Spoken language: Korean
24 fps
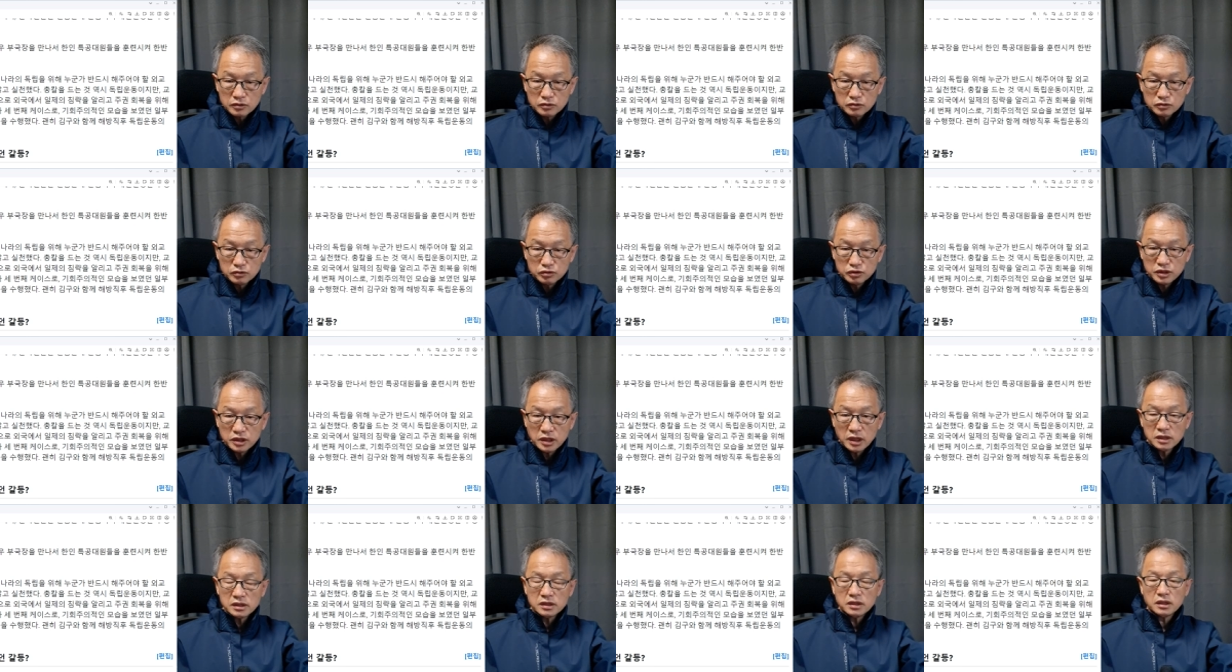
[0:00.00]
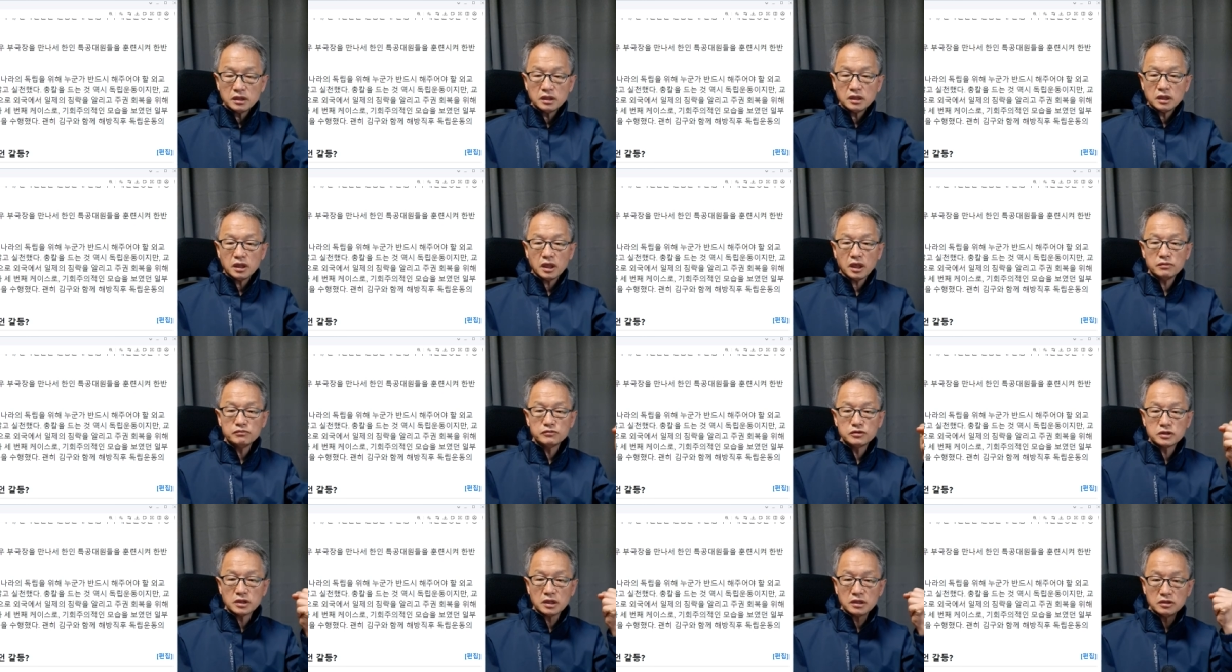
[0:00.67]
우리한테
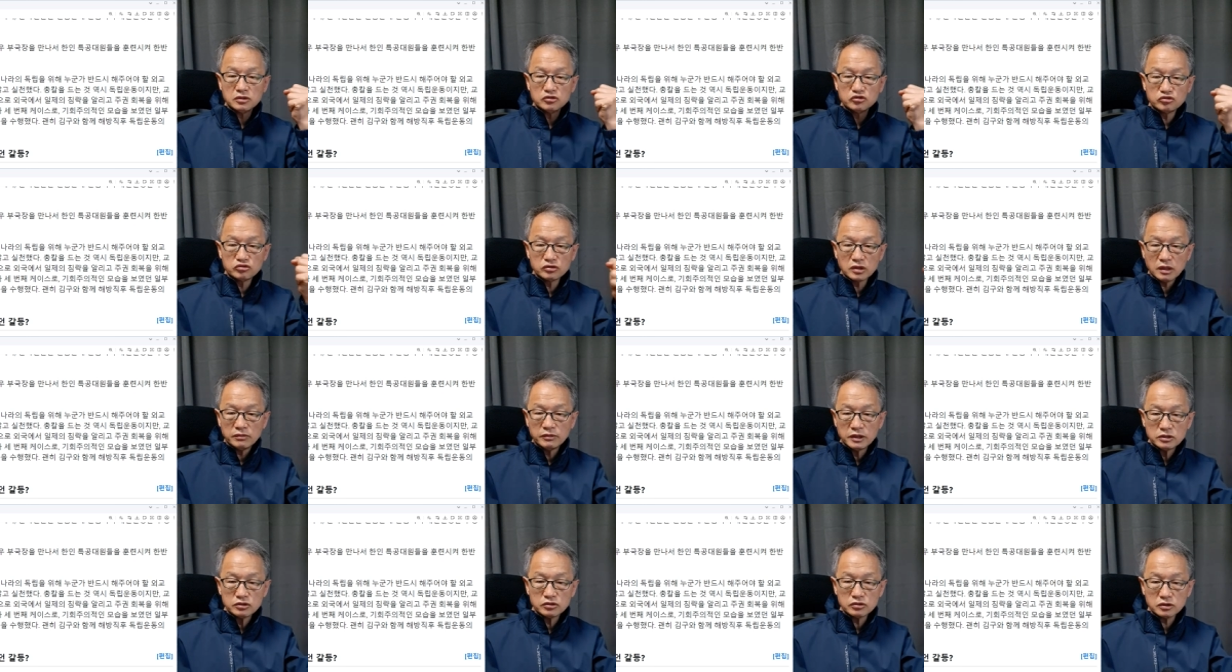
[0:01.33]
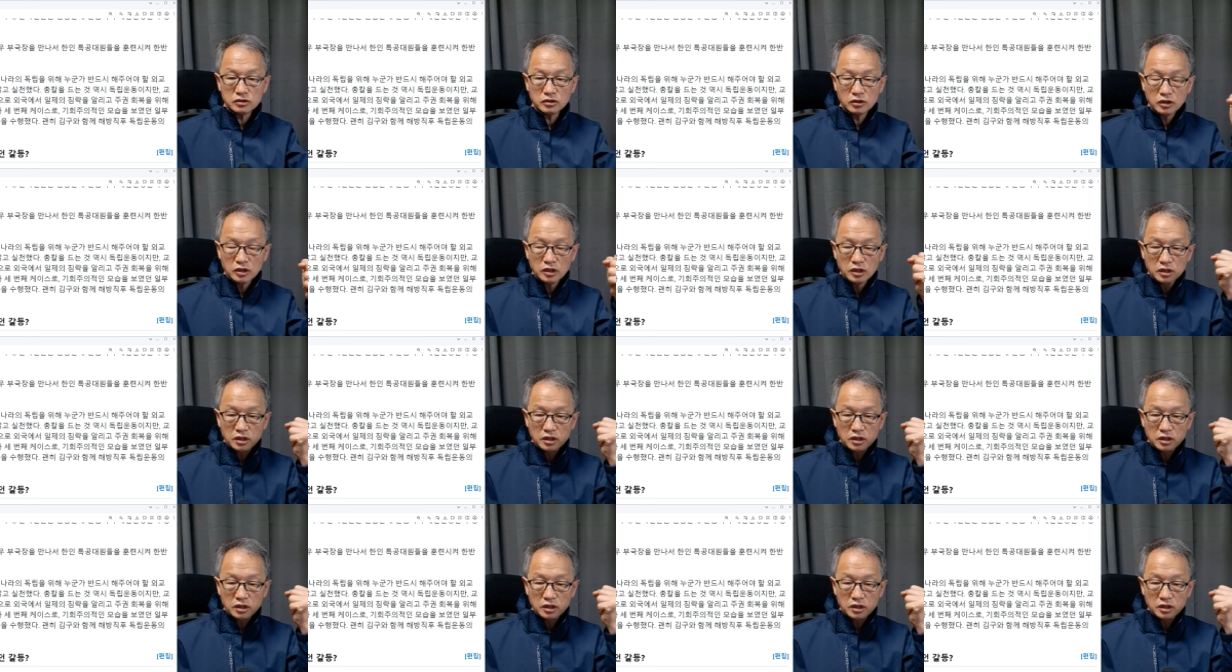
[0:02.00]
핵무장을 눈 감아주는